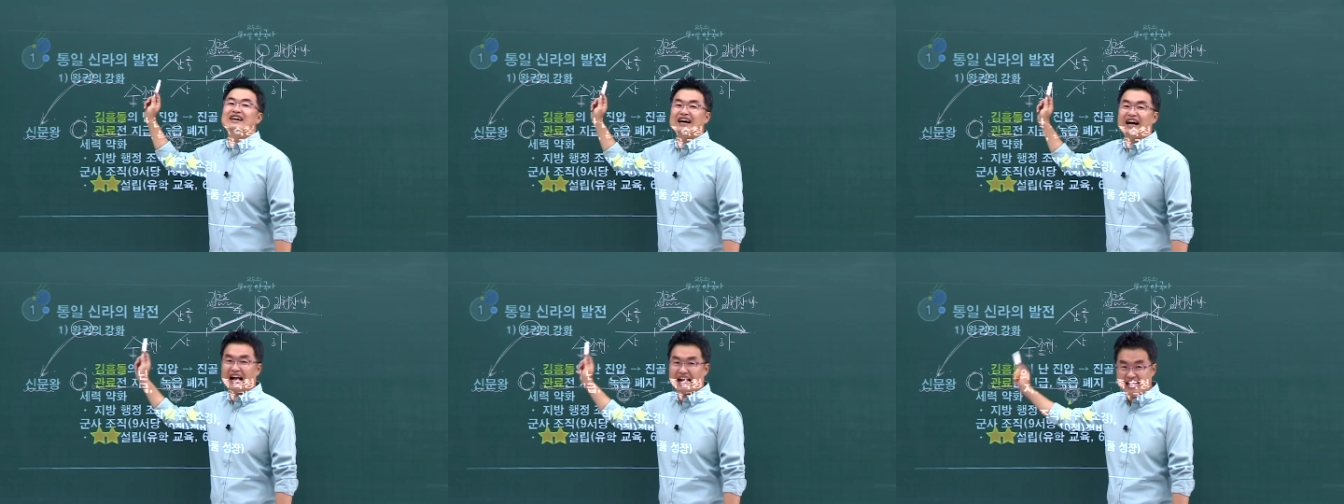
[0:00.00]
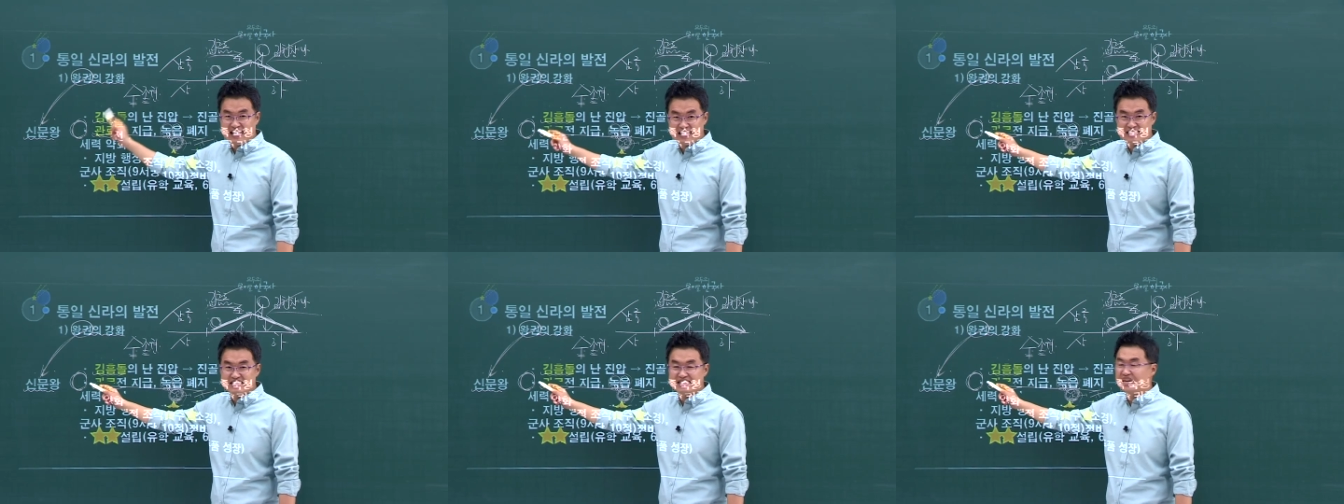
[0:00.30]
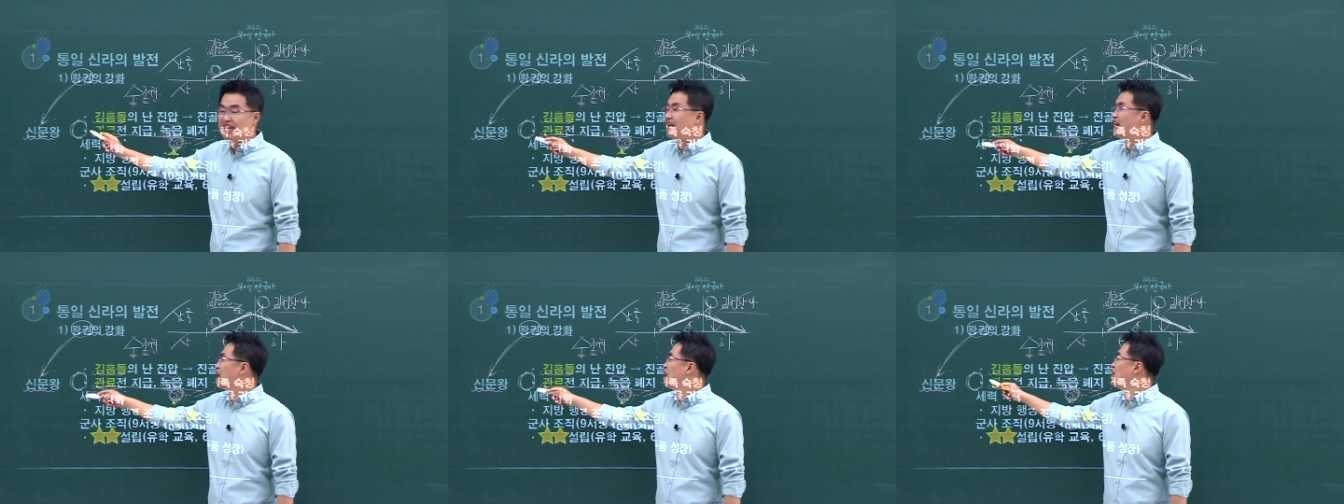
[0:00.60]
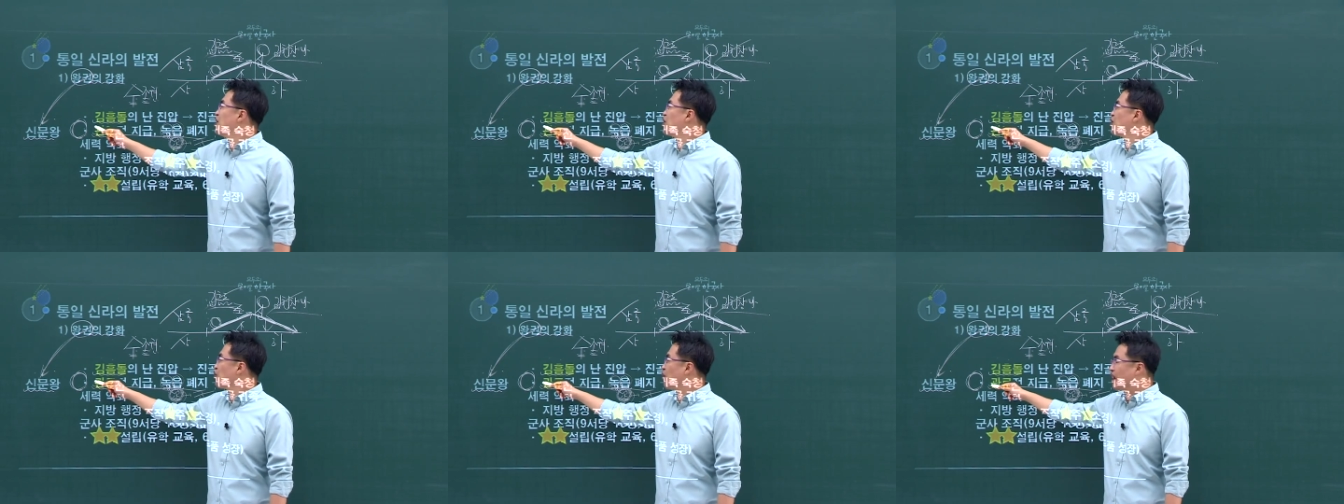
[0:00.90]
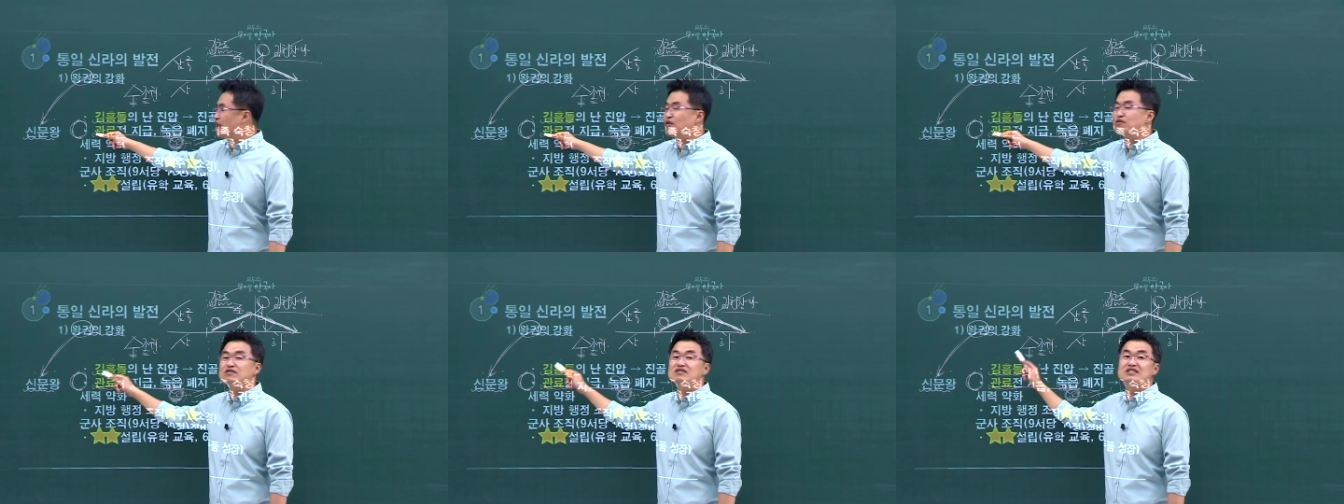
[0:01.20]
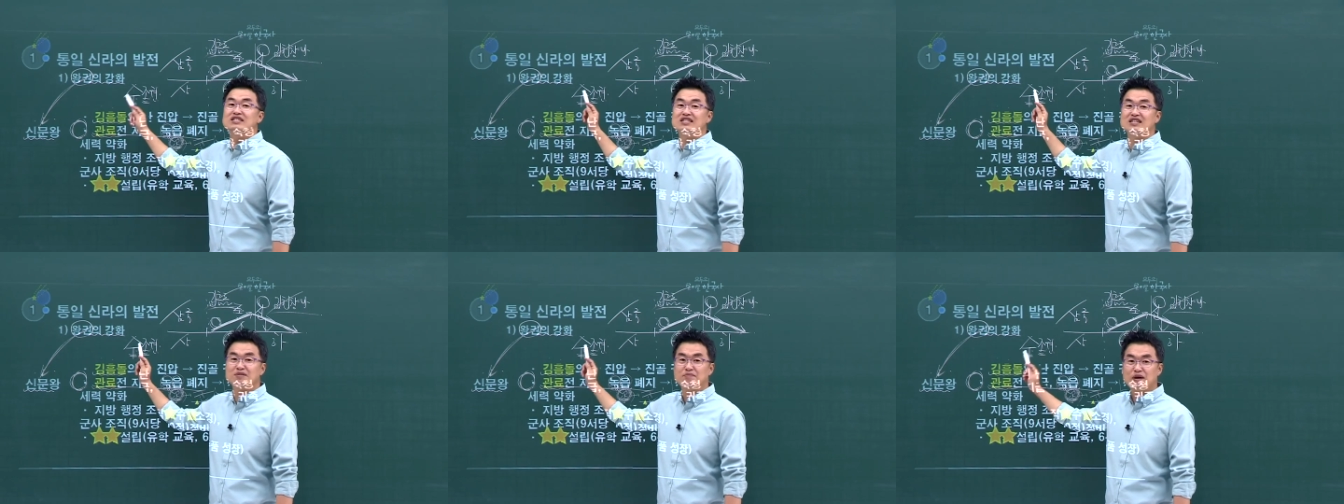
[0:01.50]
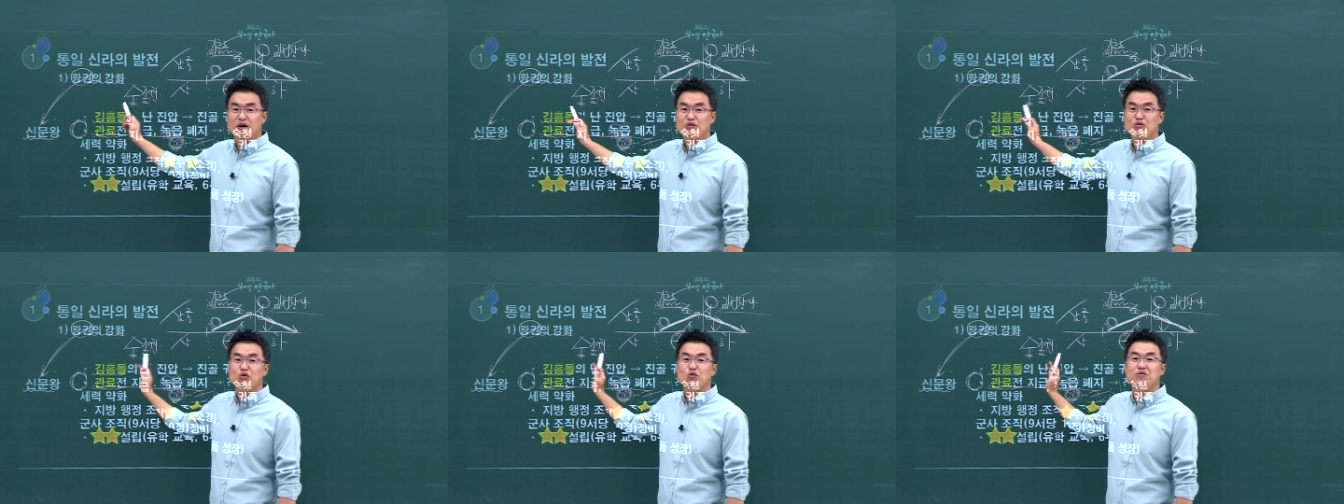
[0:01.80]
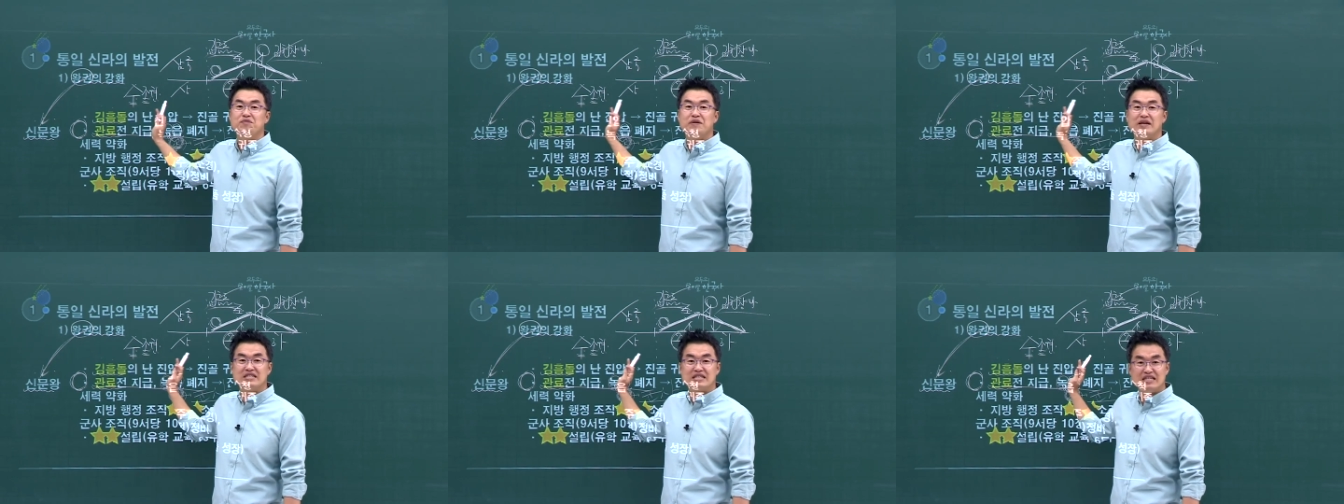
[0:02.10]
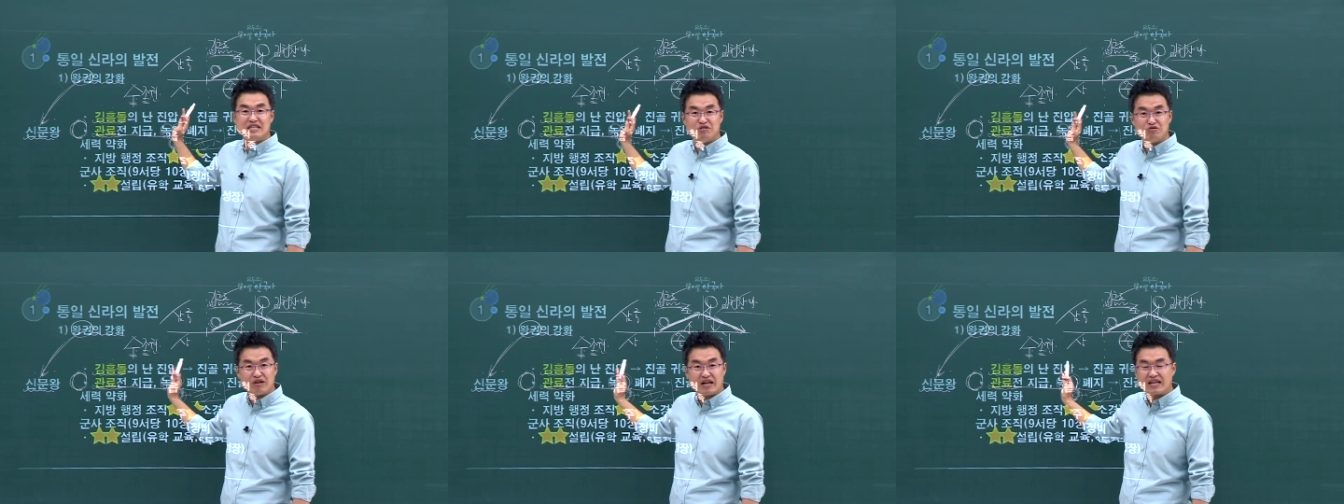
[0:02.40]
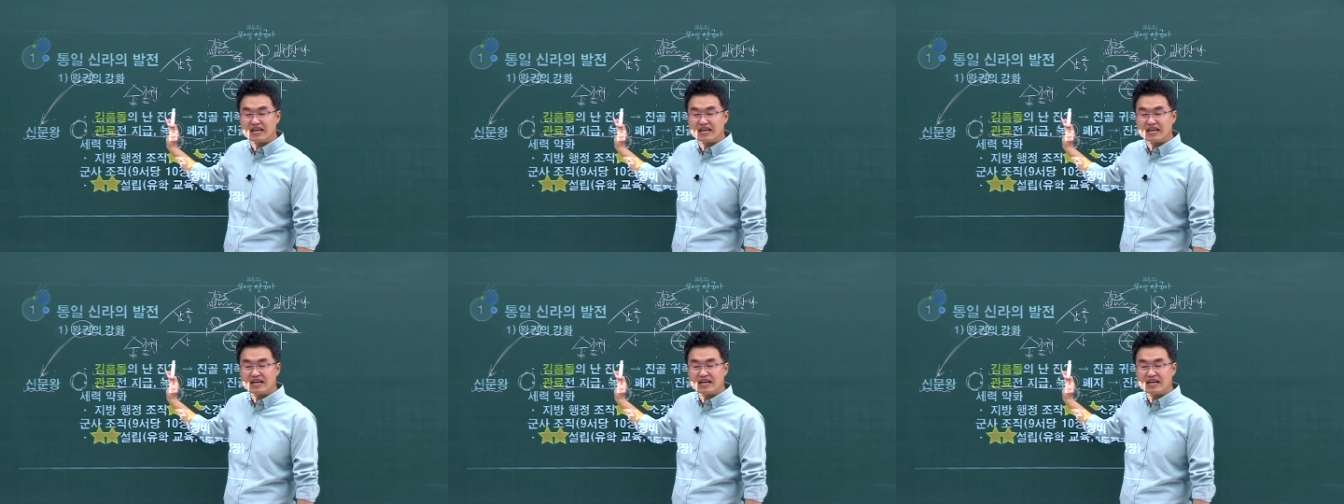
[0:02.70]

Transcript: 알겠지? 관료전 지급하고 노골 폐지 이유를